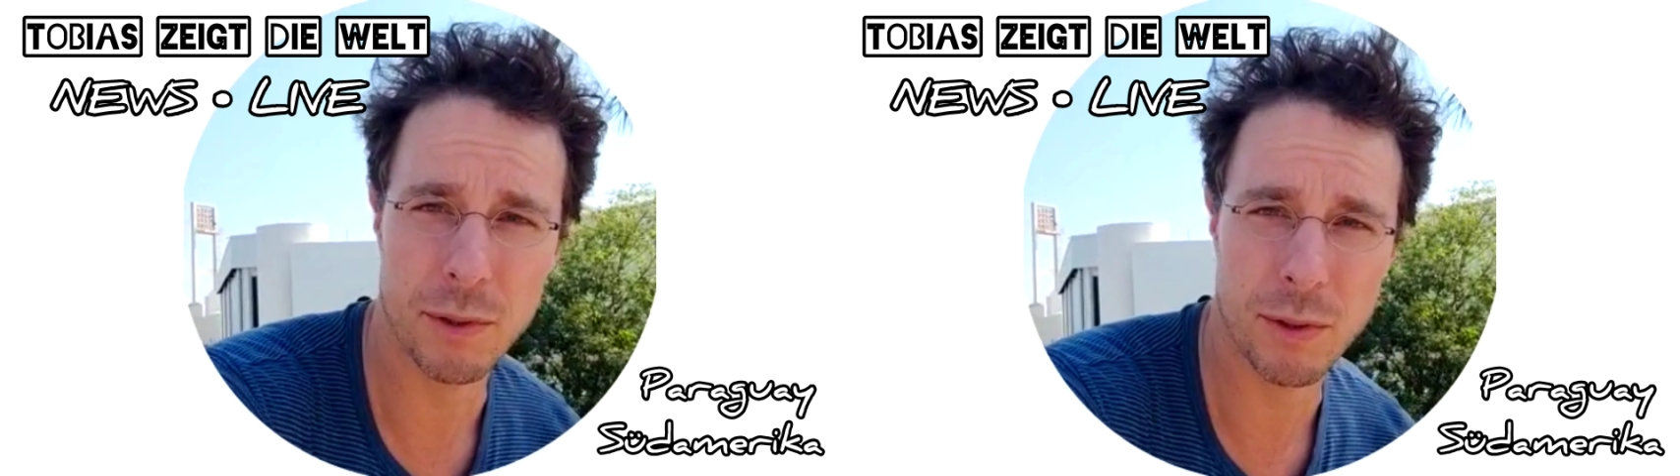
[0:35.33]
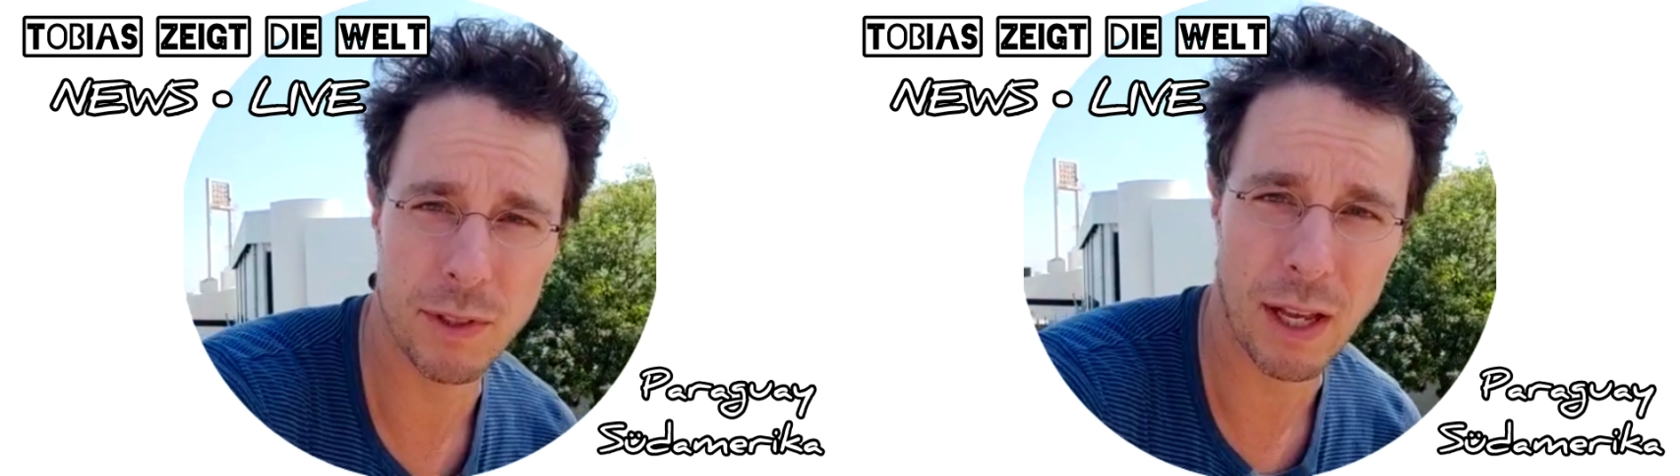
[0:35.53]

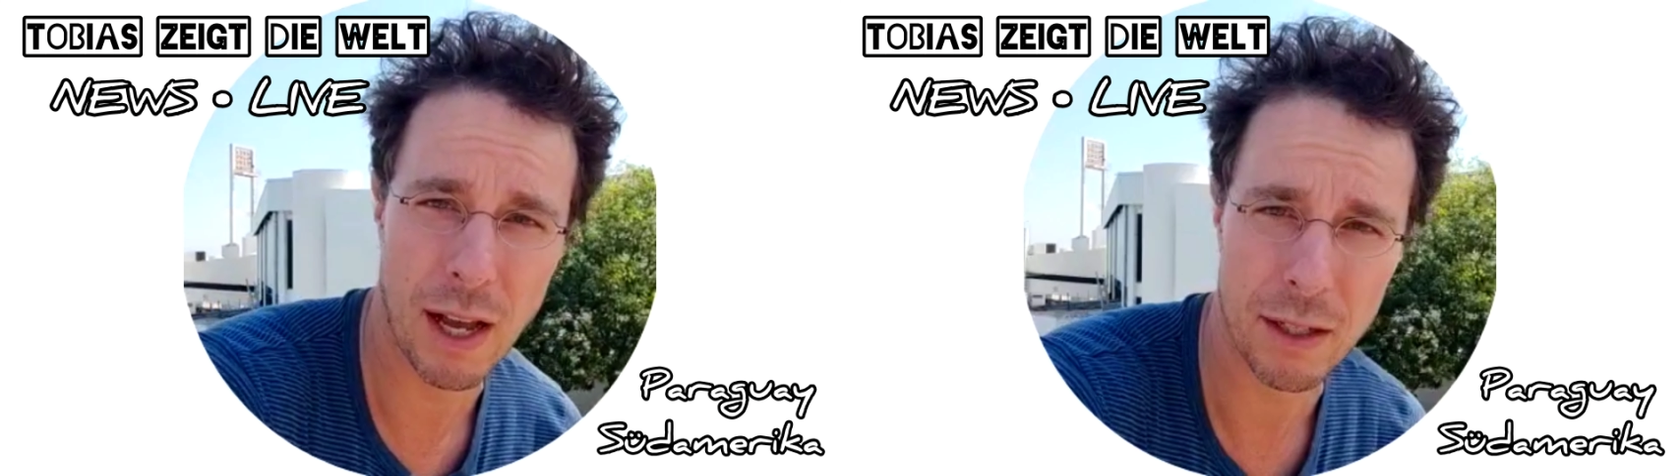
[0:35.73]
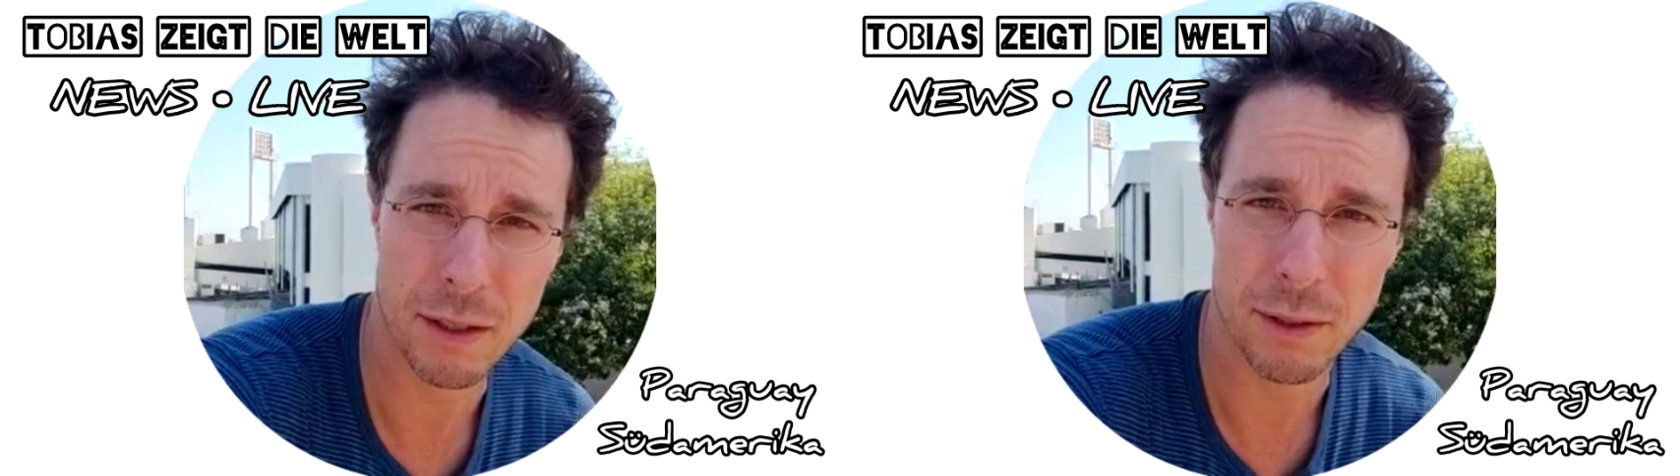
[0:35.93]

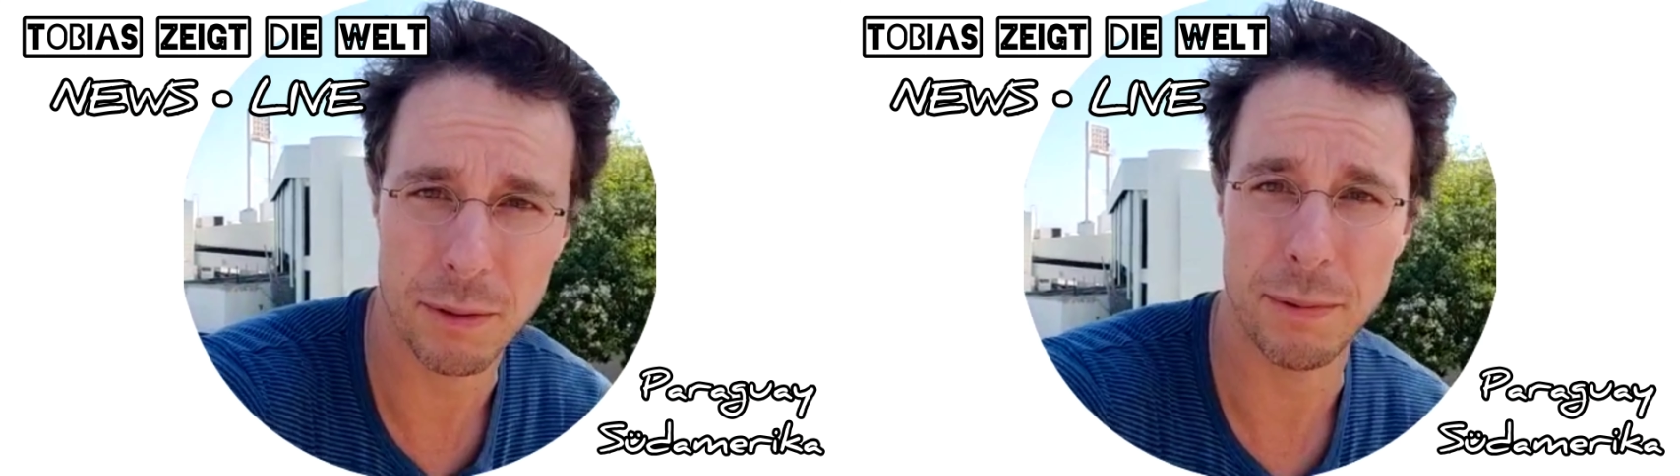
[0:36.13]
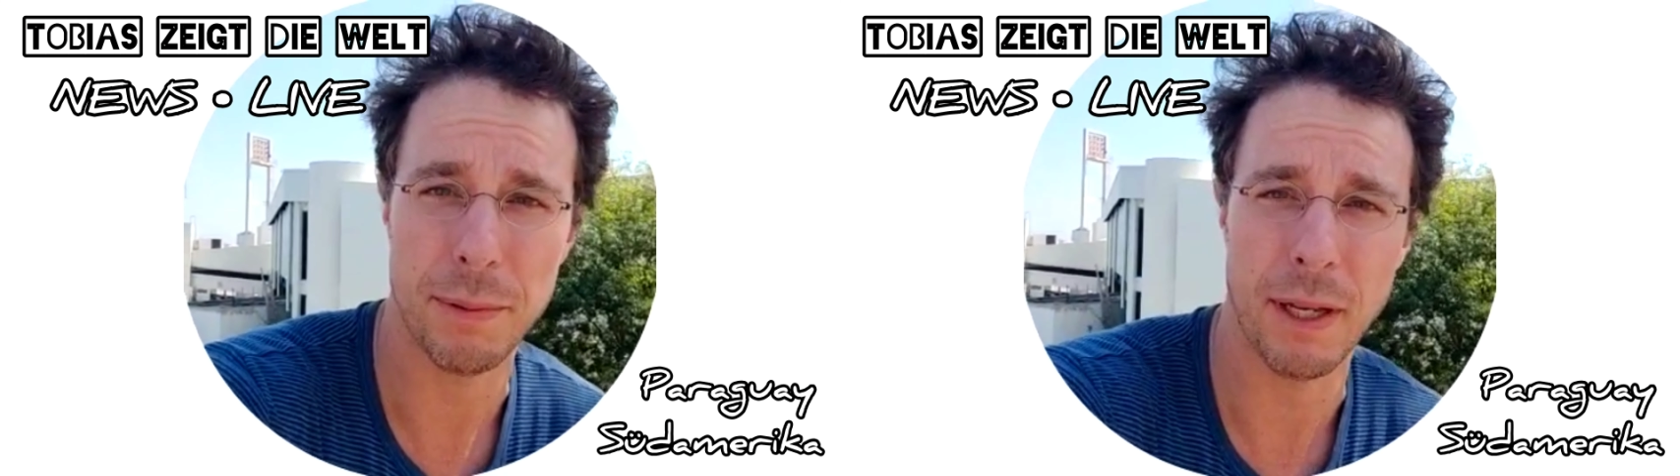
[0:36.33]

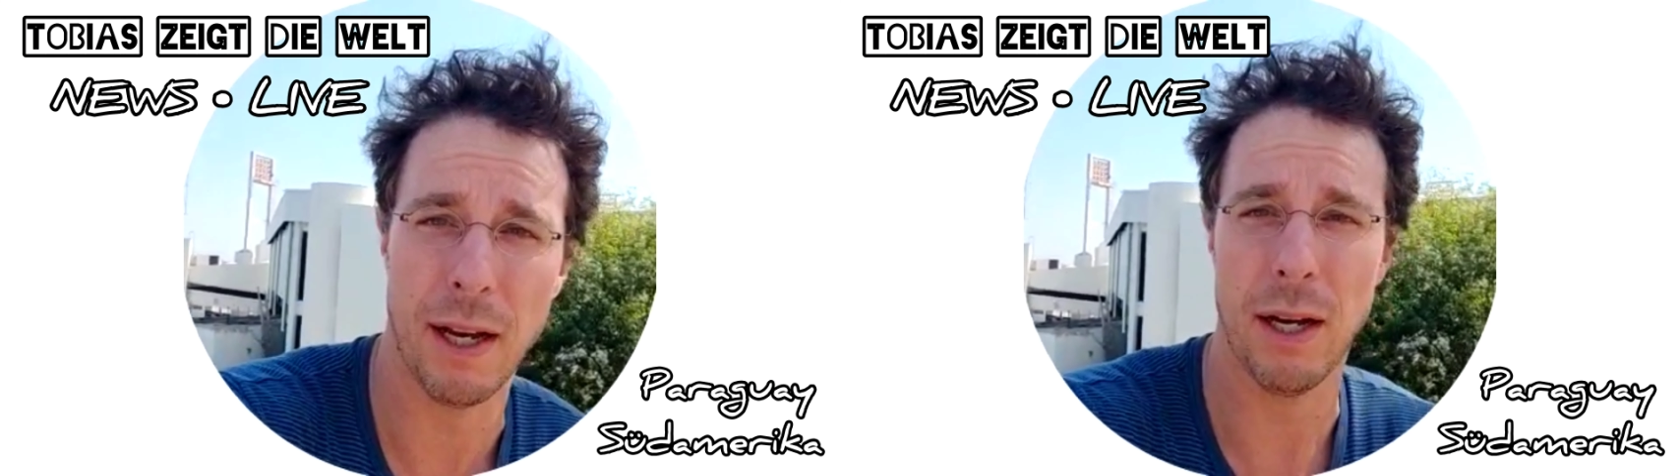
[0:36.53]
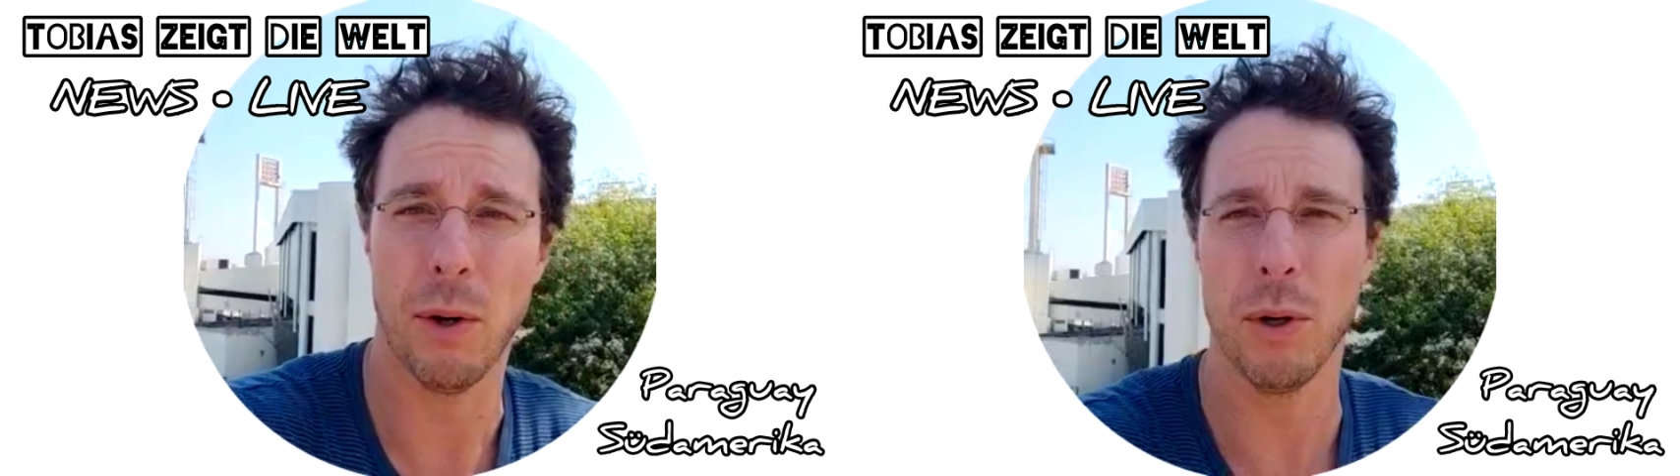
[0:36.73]
sozusagen ja,